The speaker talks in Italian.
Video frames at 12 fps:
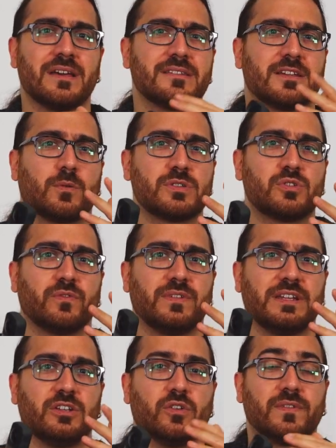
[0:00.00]
Se questo
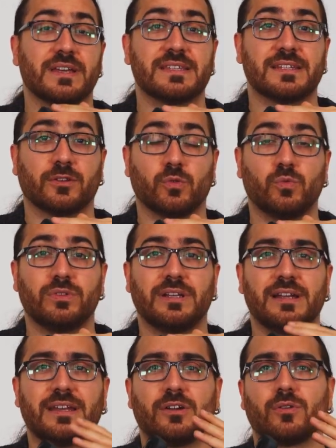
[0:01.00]
video vi è stato
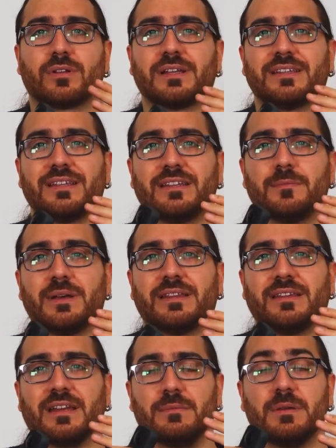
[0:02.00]
utile ricordate di
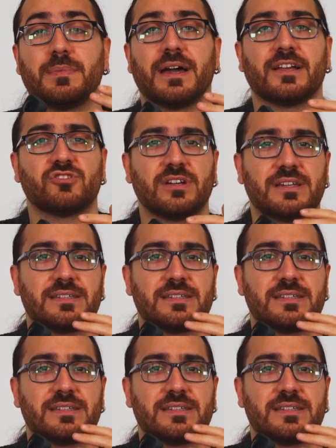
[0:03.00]
mettere mi piace